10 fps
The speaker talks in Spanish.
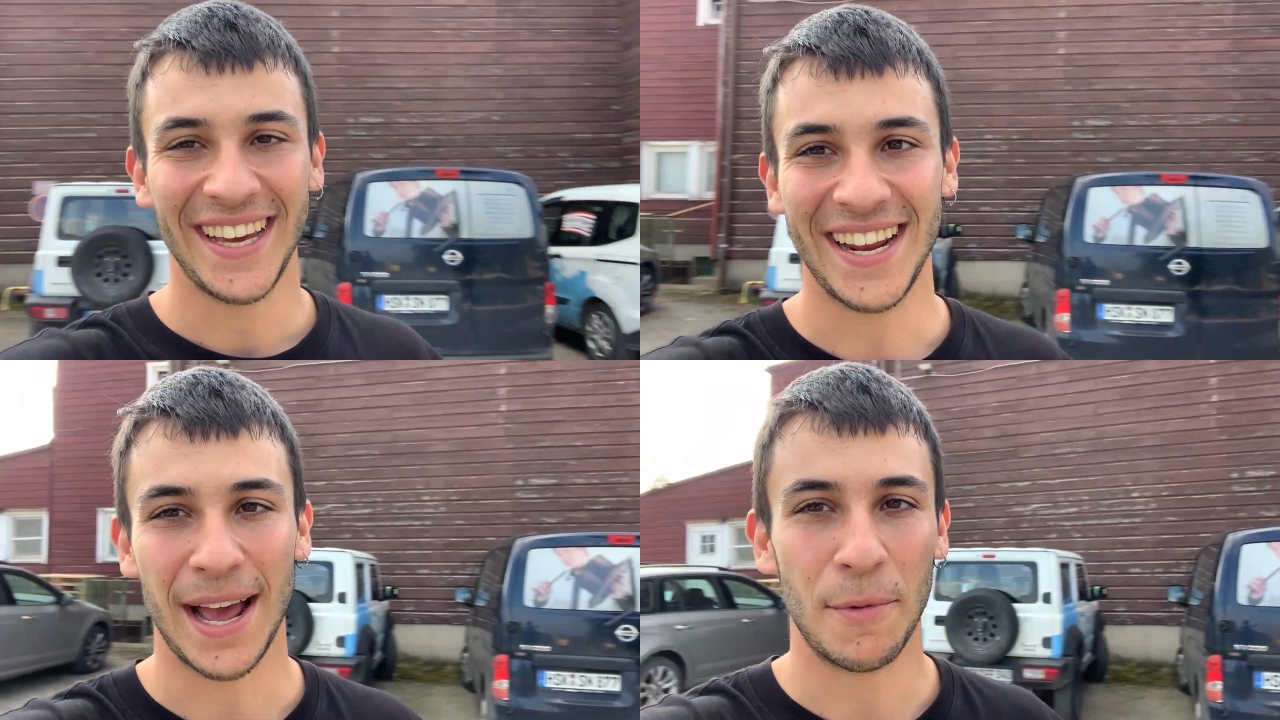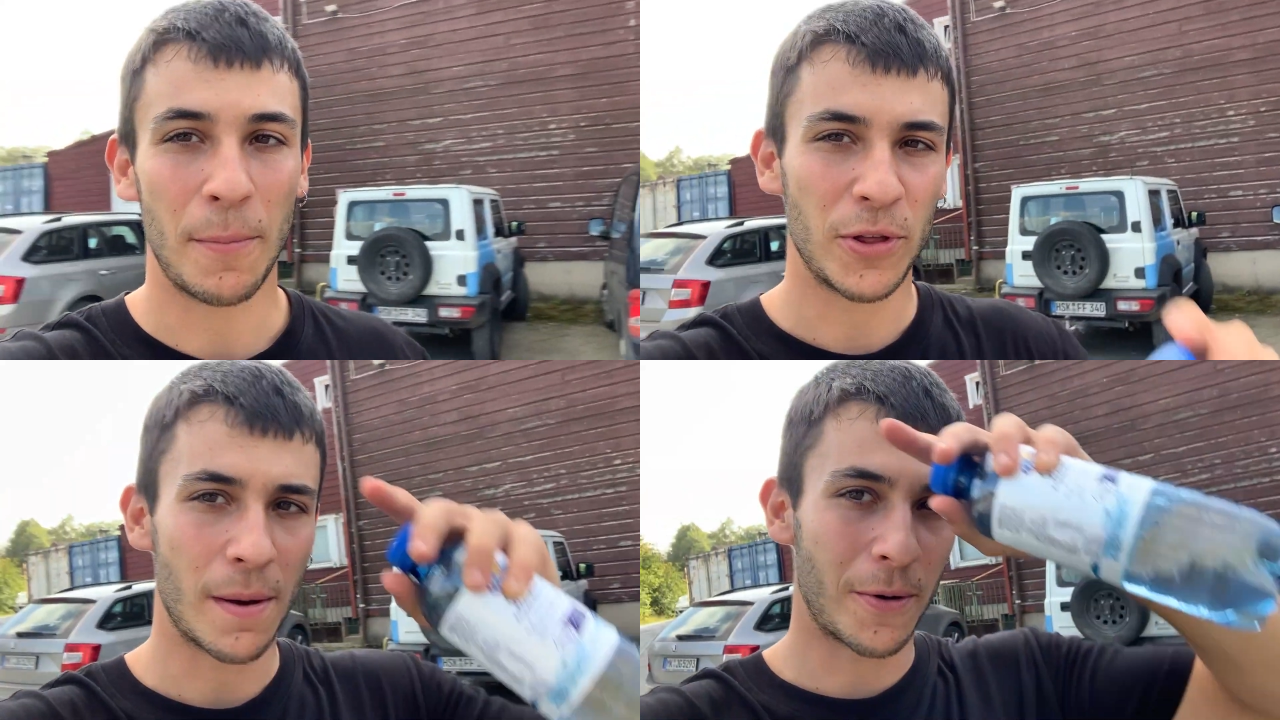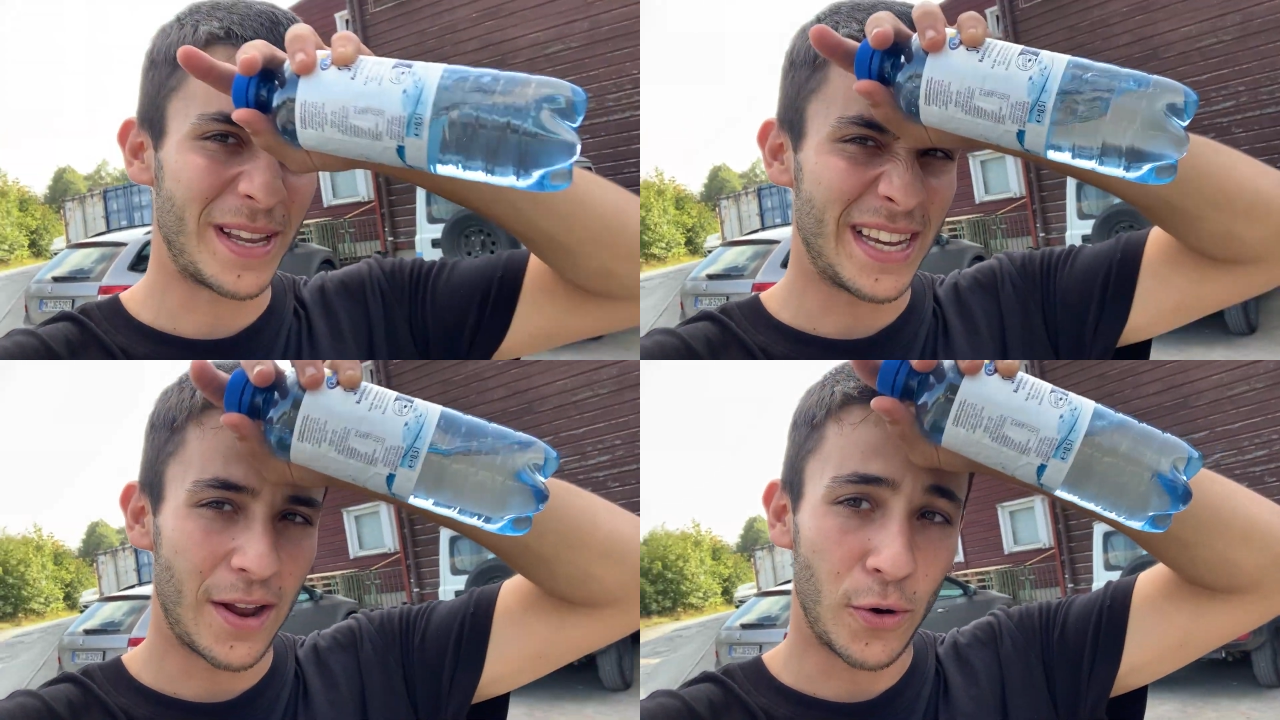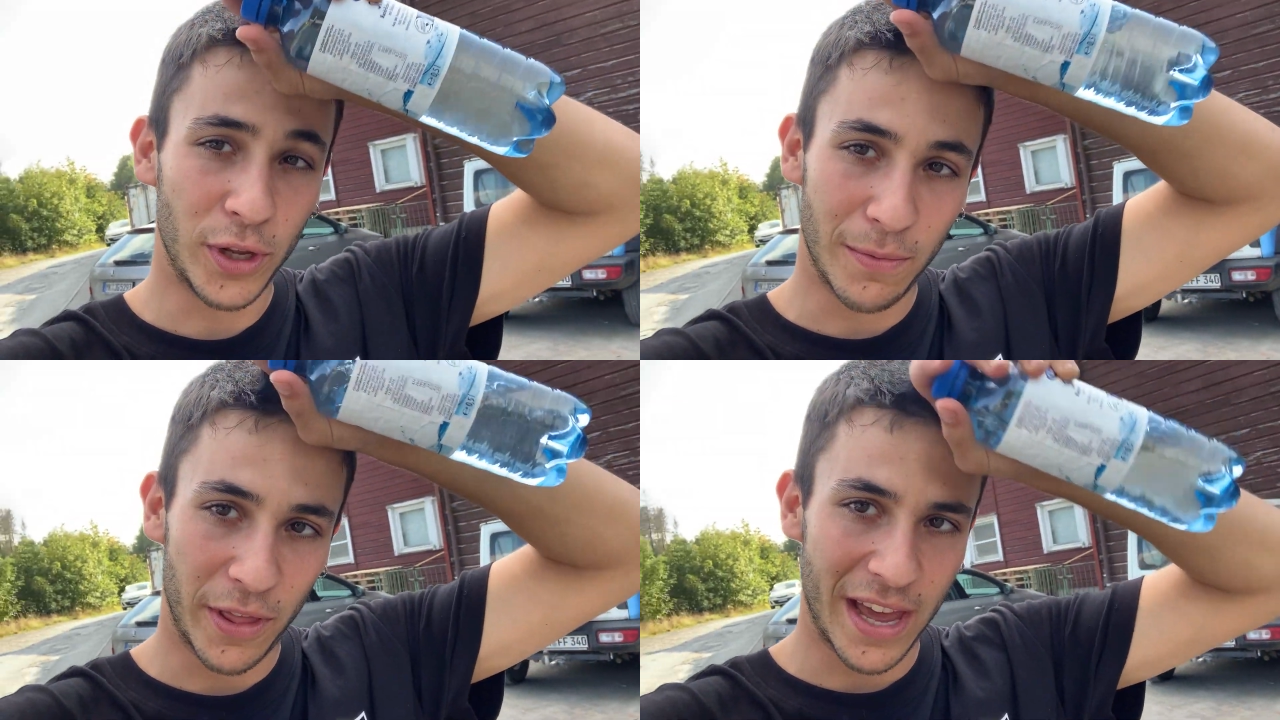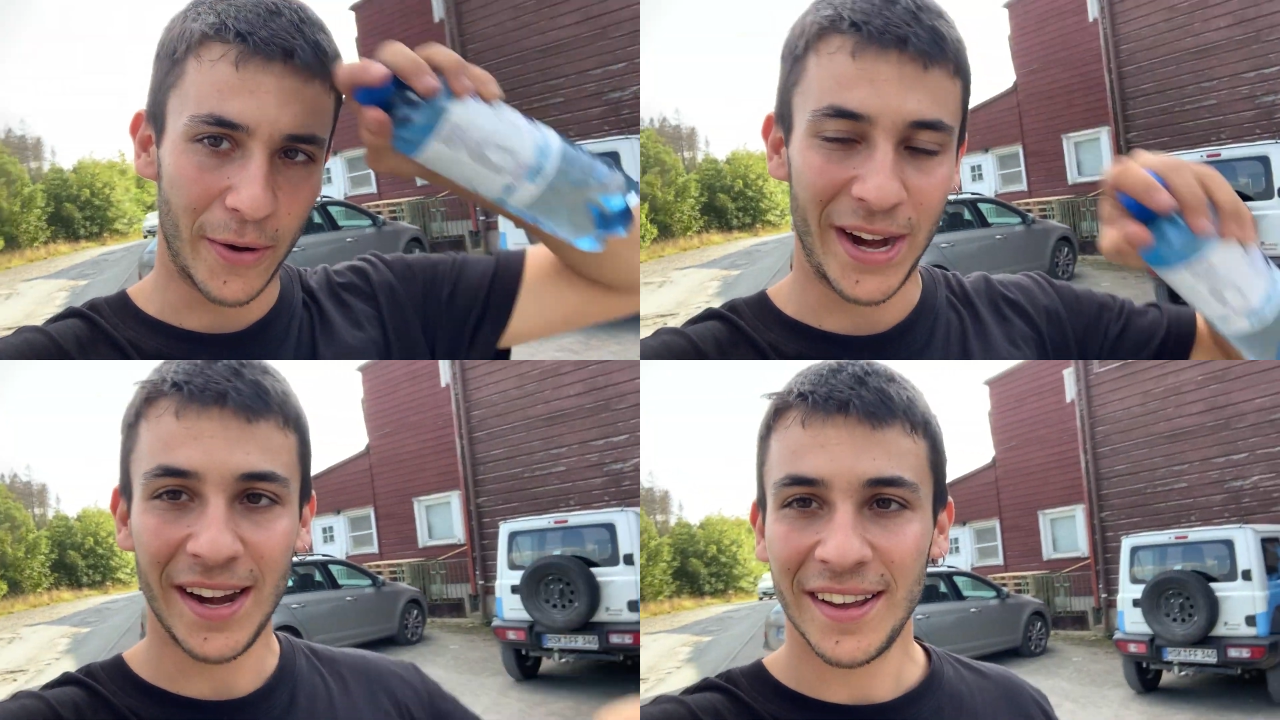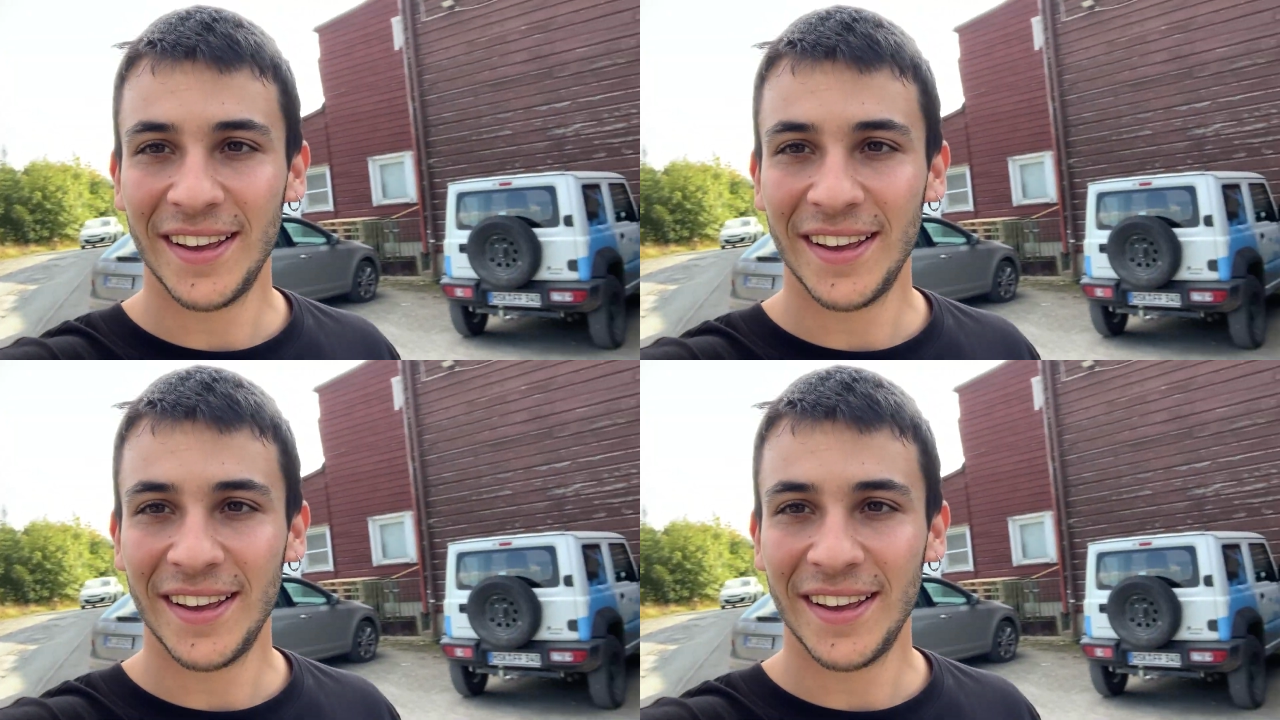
Y nada, hemos podido aprovechar los últimos días con él